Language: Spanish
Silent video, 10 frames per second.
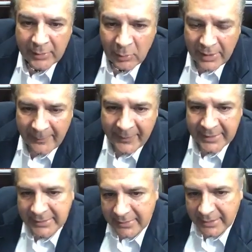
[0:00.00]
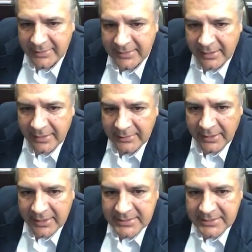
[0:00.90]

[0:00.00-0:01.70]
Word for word: No, a partir de que se, de que